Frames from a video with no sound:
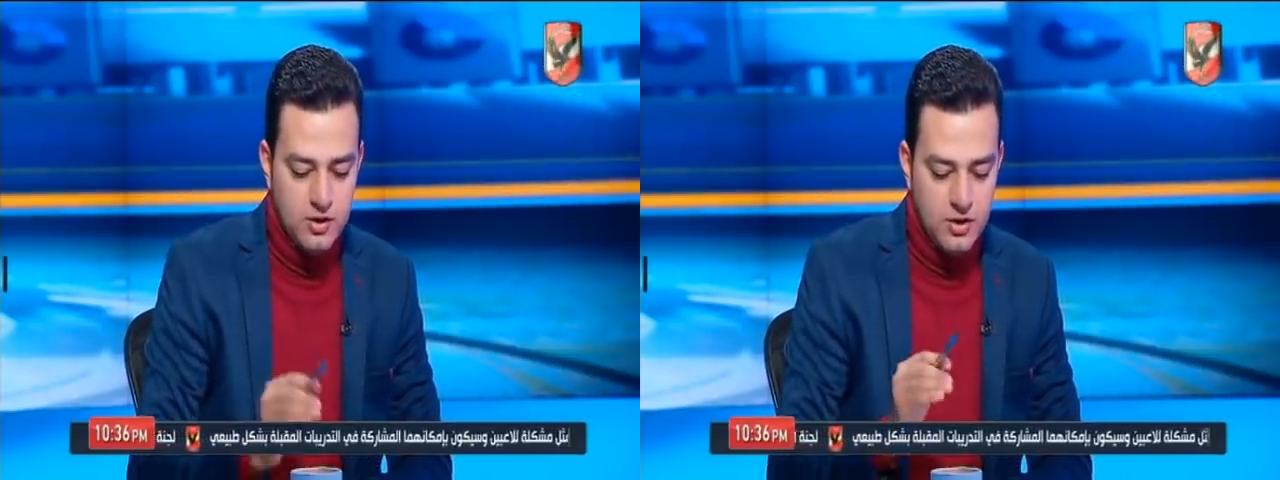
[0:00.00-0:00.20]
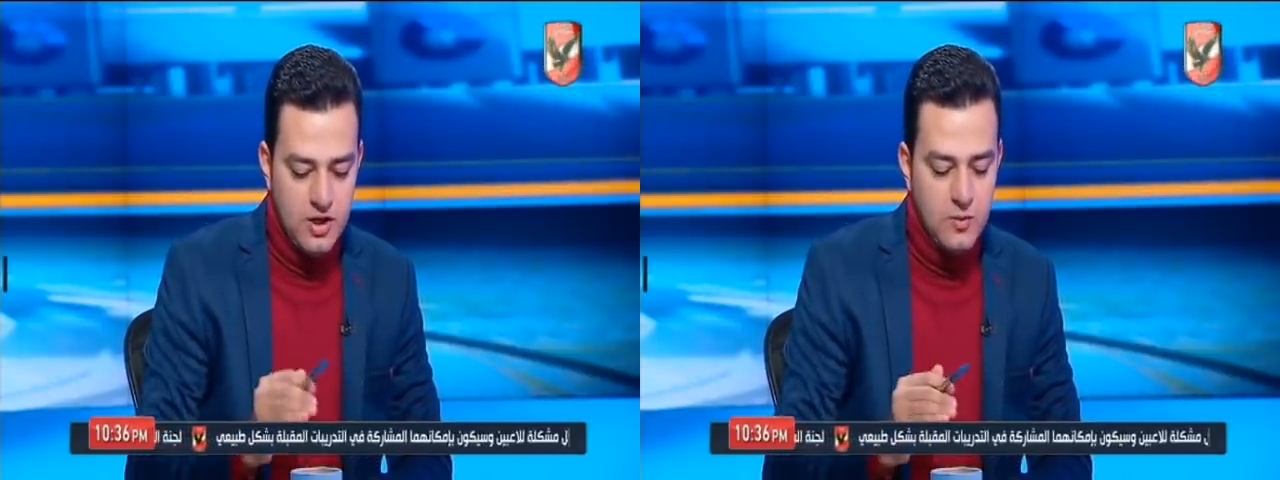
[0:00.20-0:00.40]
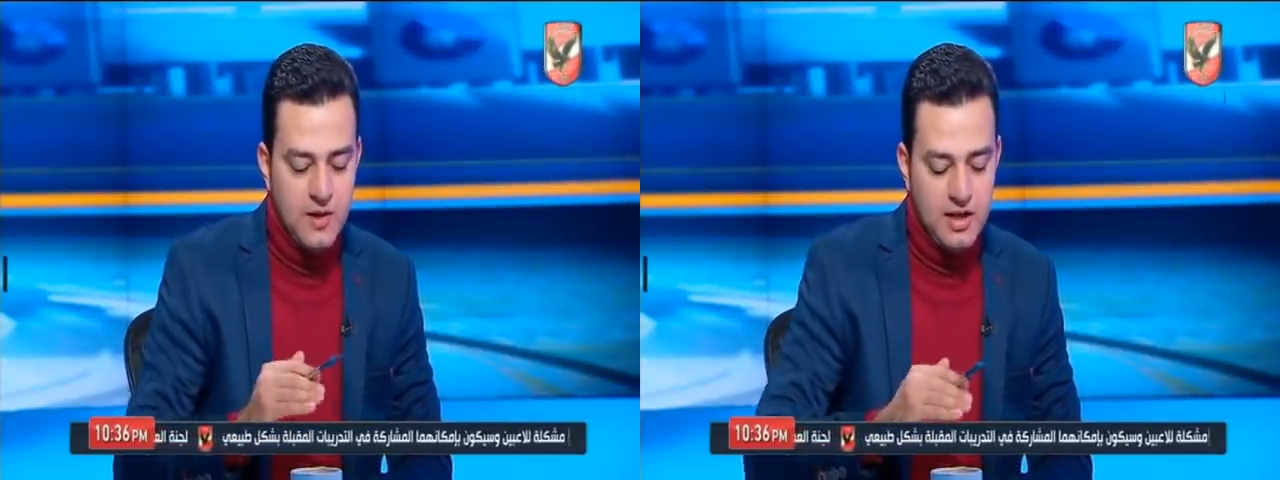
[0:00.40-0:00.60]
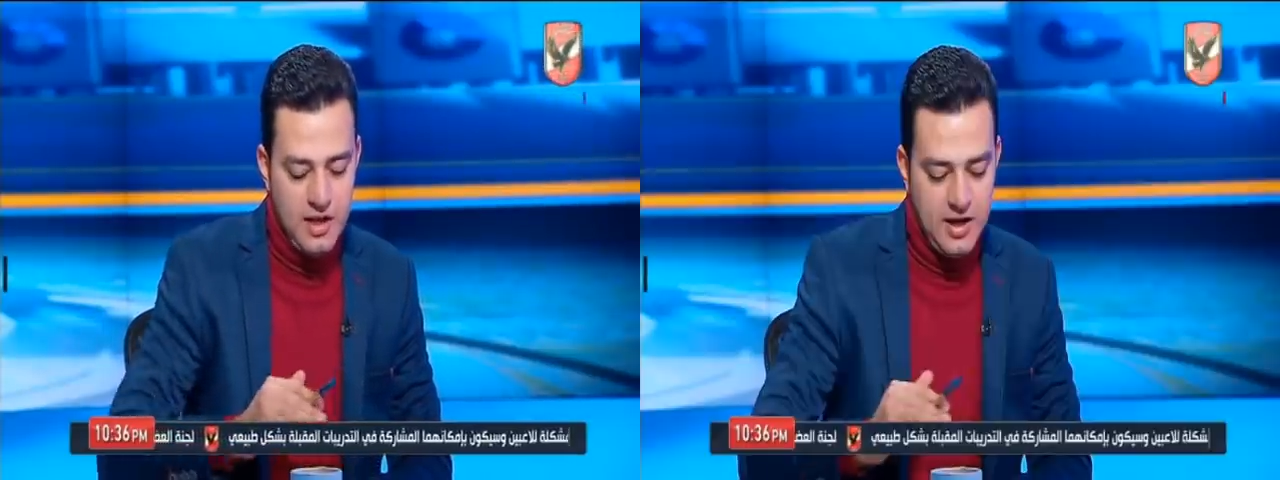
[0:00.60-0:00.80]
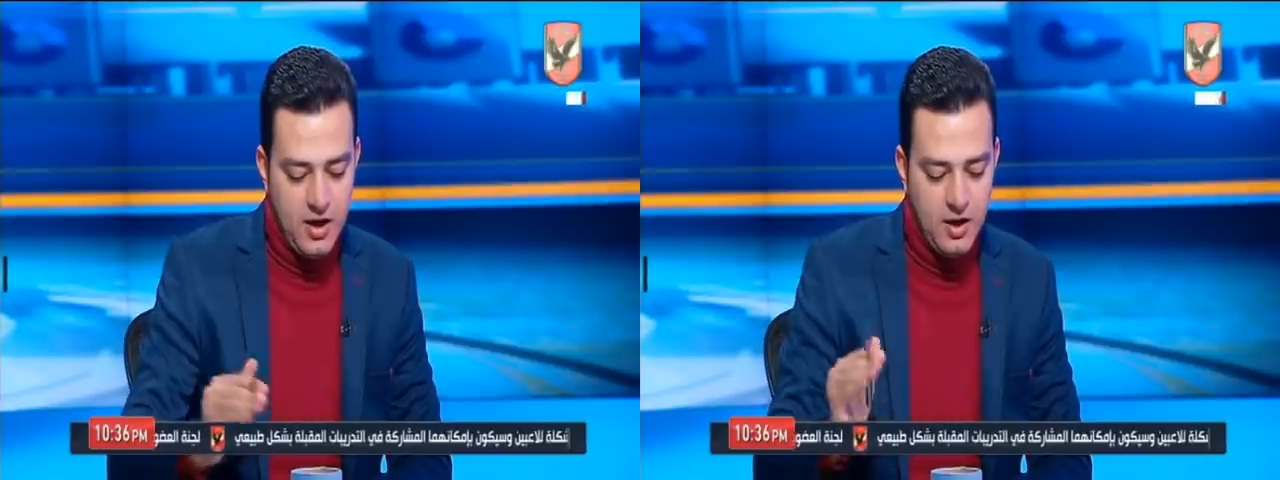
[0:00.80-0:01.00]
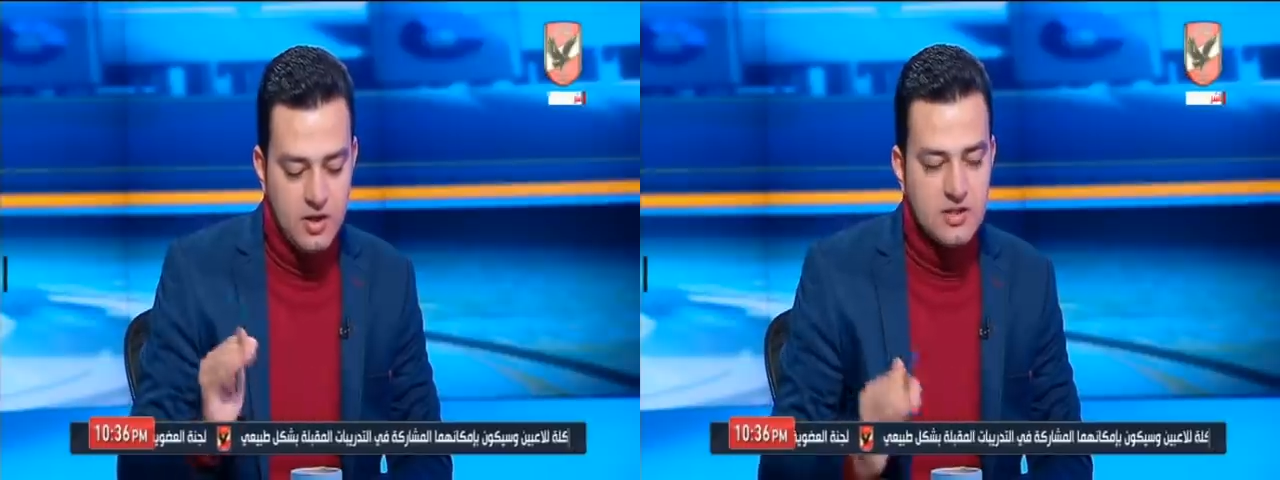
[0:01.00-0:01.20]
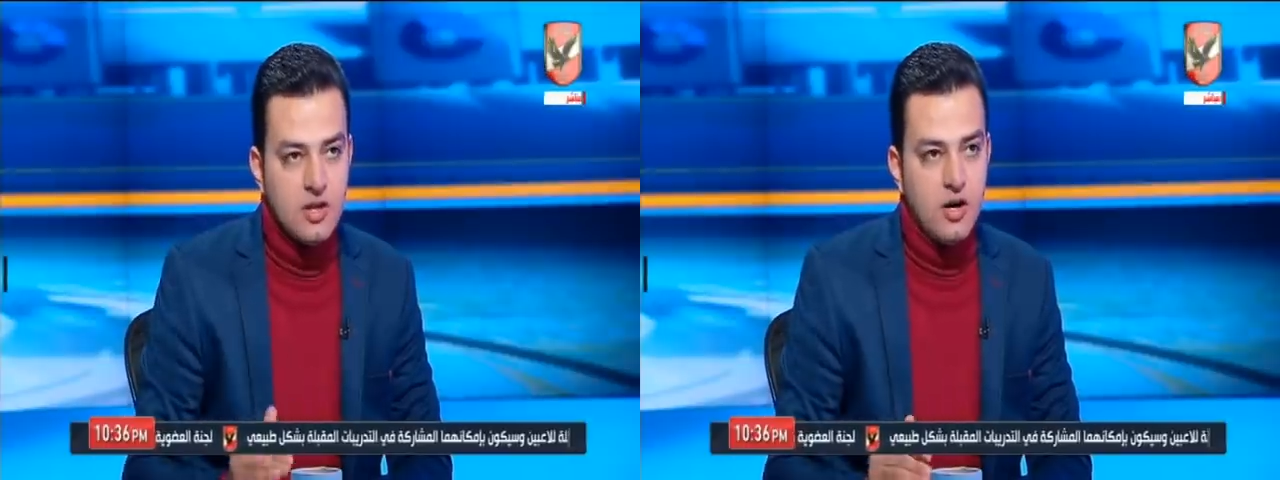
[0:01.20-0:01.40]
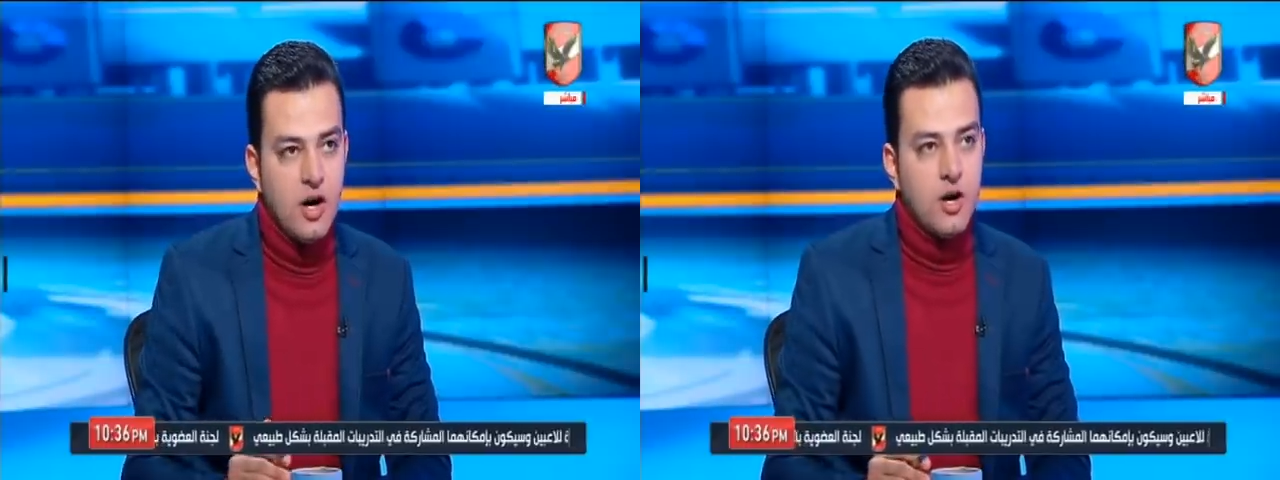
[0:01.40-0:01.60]
طيب يبقى كده احنا
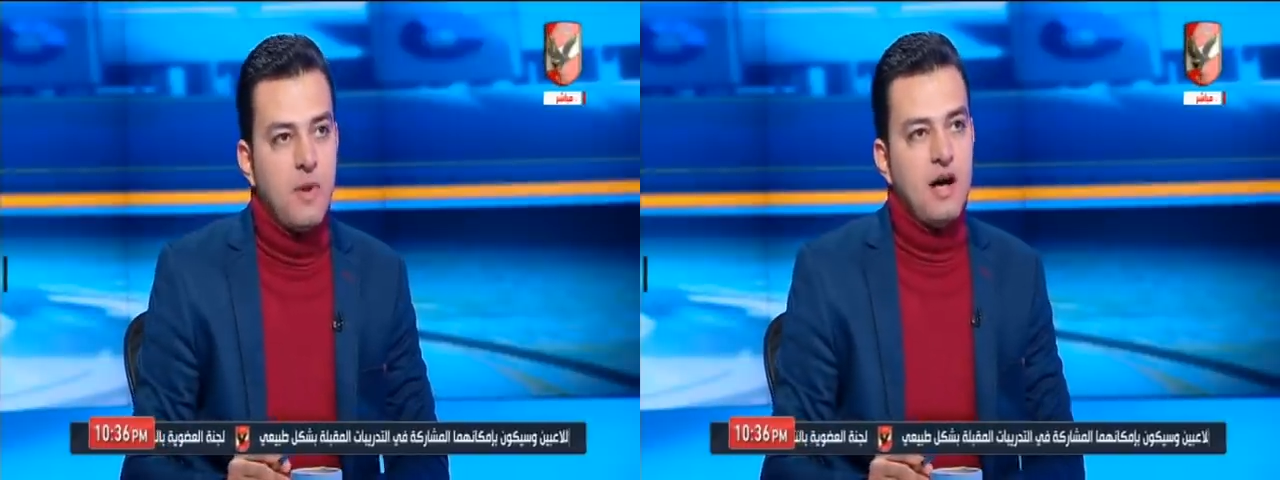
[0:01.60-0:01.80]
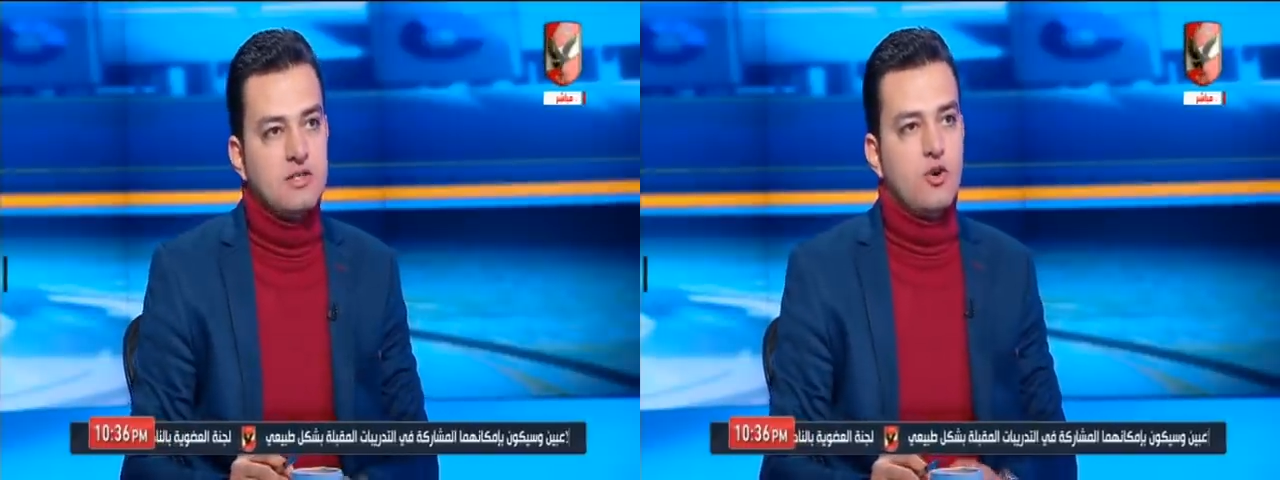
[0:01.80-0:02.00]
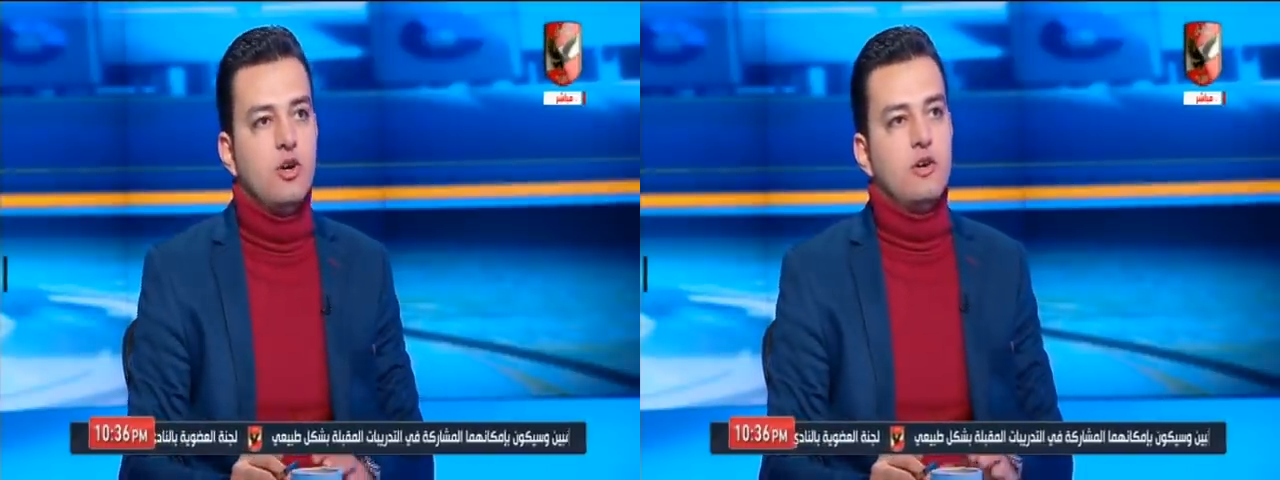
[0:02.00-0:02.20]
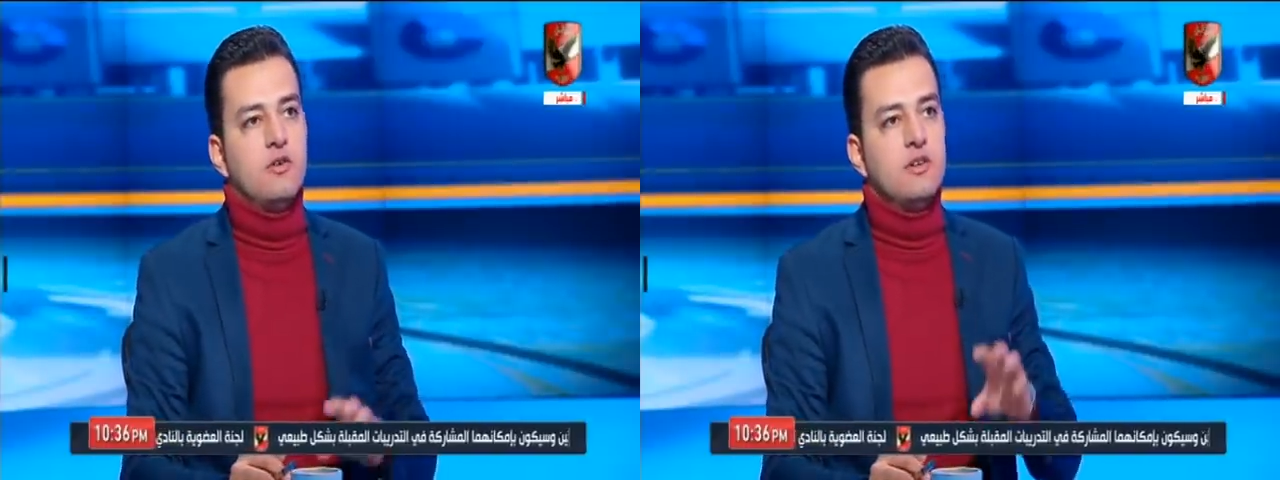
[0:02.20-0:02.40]
خلصنا اربع ظواهر